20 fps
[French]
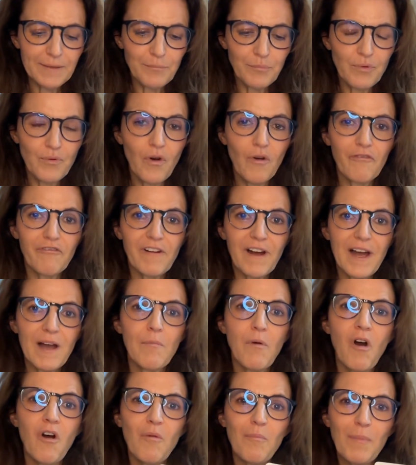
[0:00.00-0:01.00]
pour
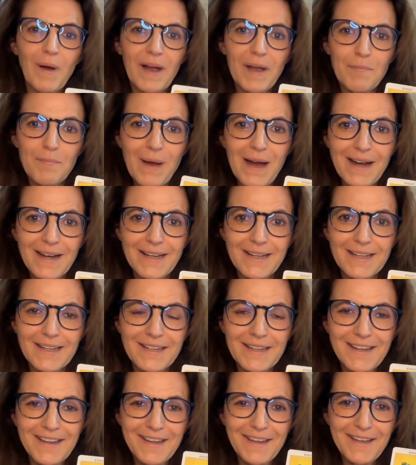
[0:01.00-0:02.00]
vraiment
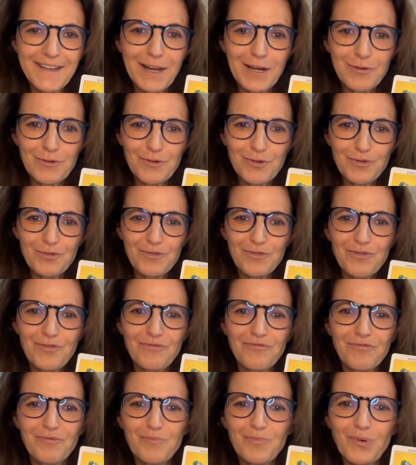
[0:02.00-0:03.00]
préparer quelque chose
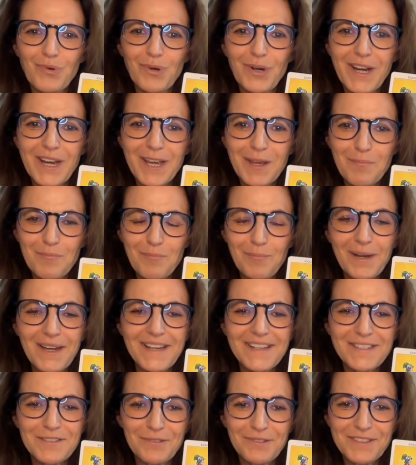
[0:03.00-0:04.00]
que vous pourrez
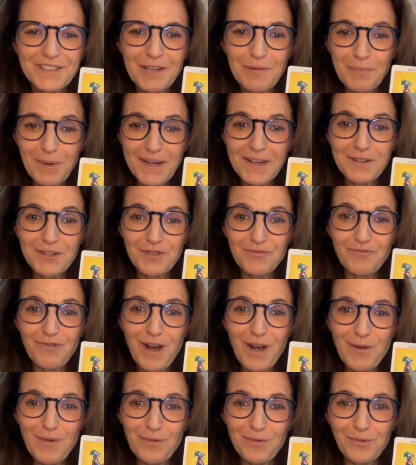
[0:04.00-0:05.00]
présenter après. Hein. je vous
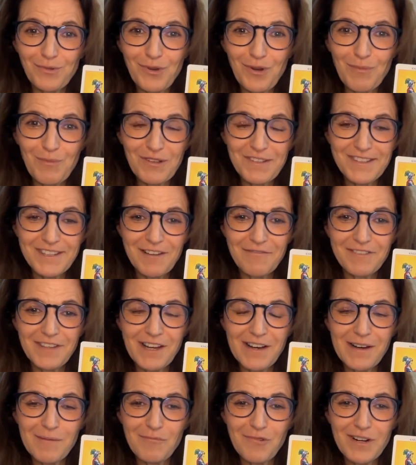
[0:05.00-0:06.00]
raconte comment ça
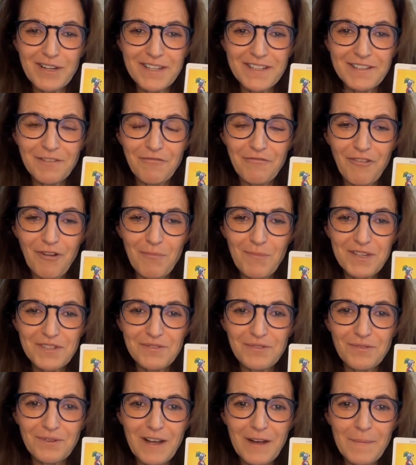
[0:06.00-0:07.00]
vient à moi les
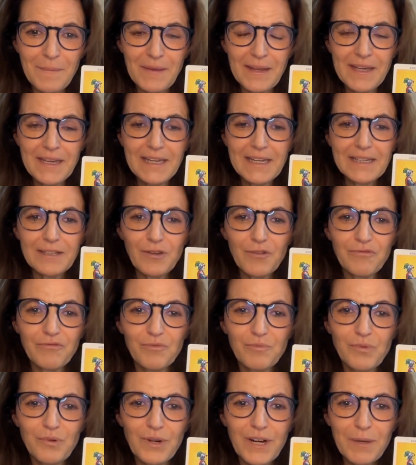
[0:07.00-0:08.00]
informations là, que
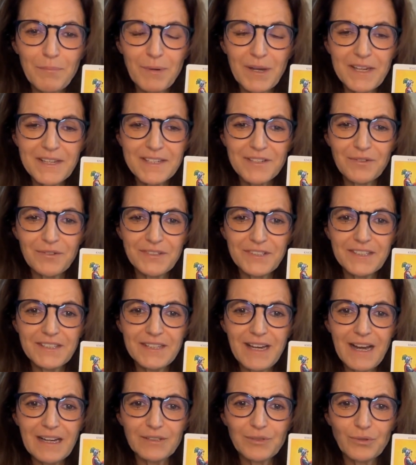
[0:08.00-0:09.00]
vous pourrez
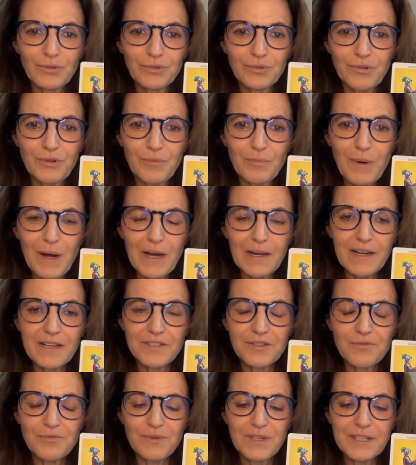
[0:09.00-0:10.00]
présenter à d'autres par la
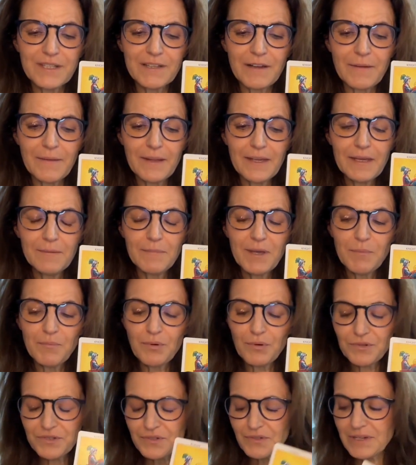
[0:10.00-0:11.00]
suite. Mais
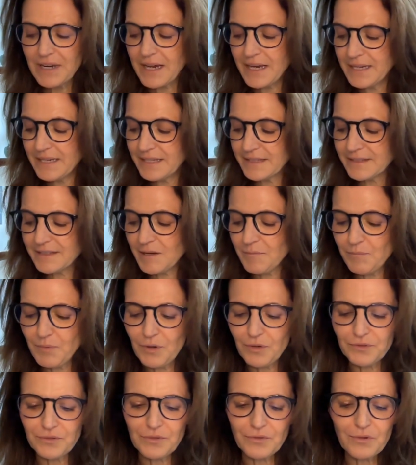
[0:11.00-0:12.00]
pour cela, il est
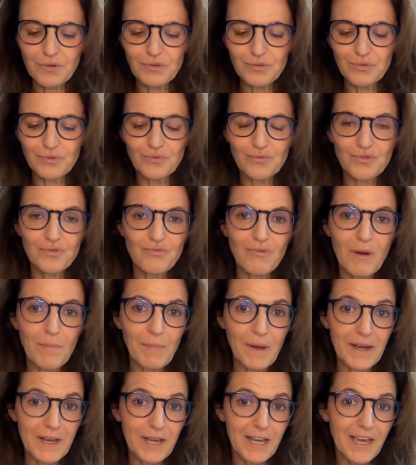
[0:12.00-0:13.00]
important que tout
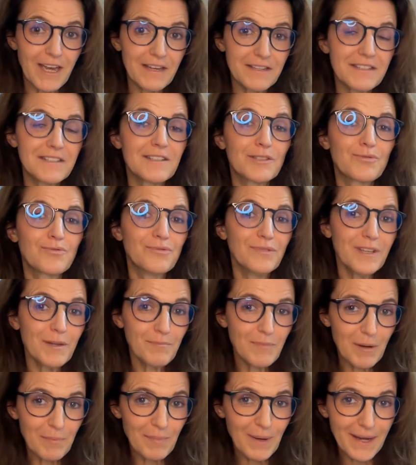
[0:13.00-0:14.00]
soit prêt. Car si tu n'es
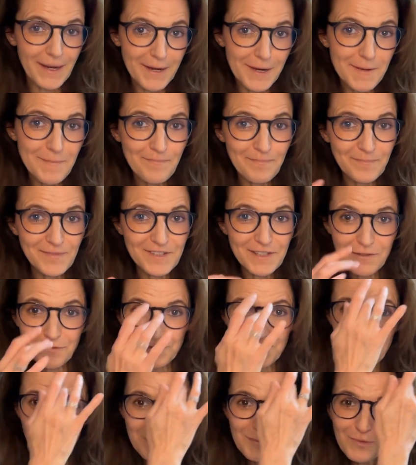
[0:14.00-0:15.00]
pas prêt, c'est
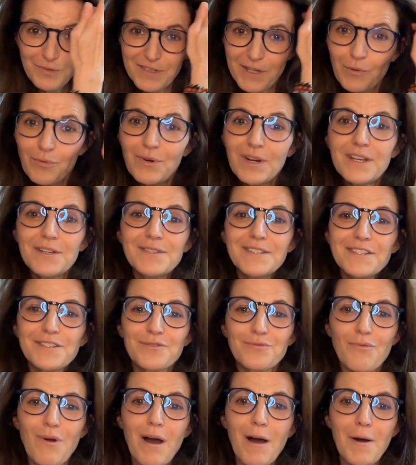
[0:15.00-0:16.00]
en train de me dérouler une
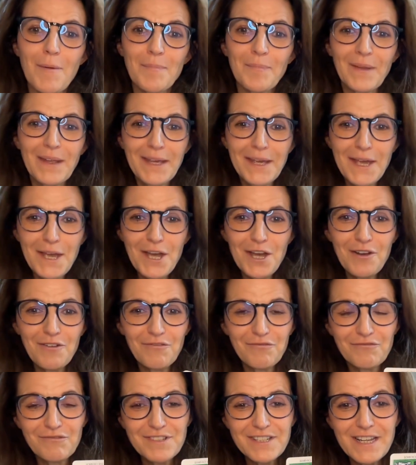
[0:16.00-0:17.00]
histoire, hein,
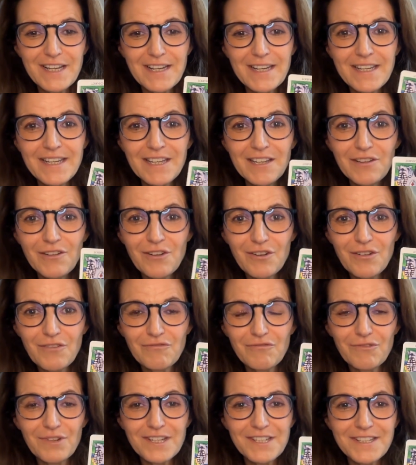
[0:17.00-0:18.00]
vous allez euh,
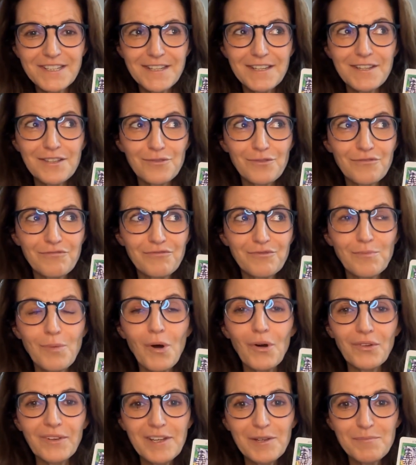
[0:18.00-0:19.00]
vous risquer de vous
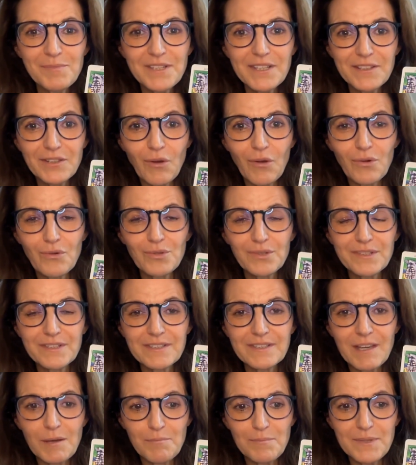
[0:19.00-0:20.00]
prendre les pieds dans le
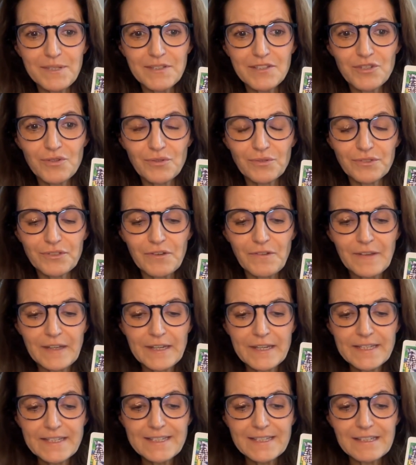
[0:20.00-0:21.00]
tapis, j'entends.
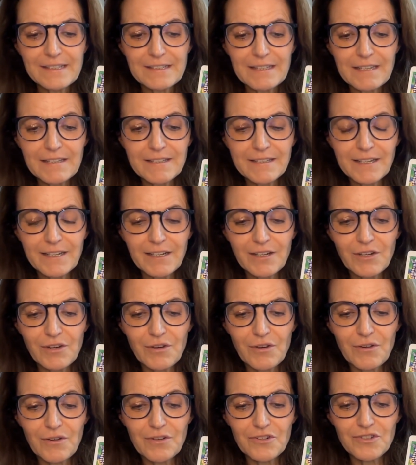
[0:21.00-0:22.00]
C'est-à-dire
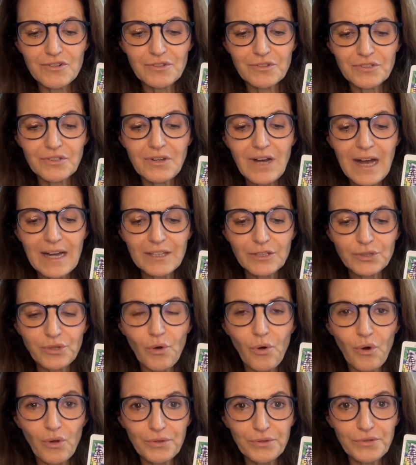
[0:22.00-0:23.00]
que j'entends à
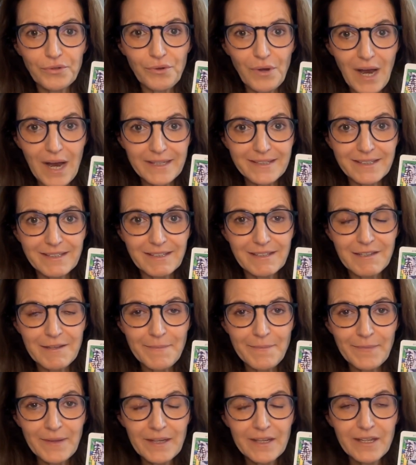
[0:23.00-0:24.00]
trop te hâter